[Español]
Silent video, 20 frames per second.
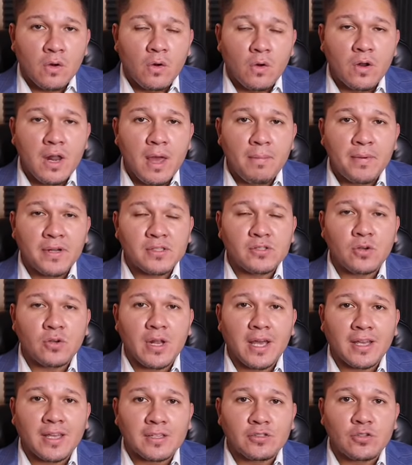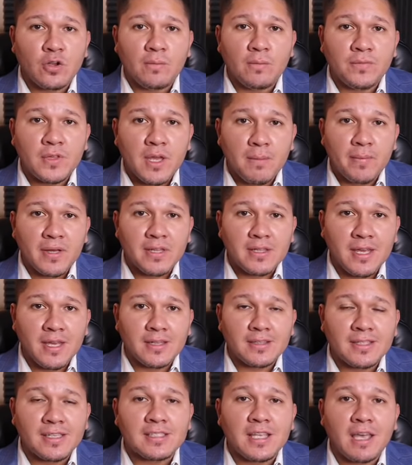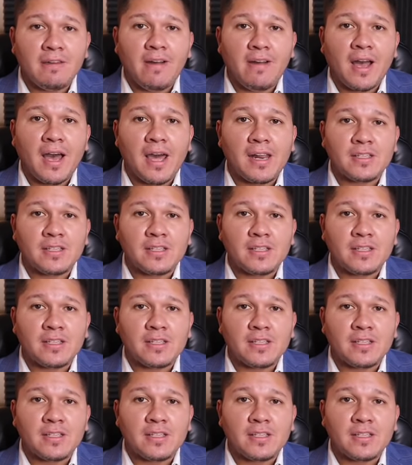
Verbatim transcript: o las personas que son dependientes que van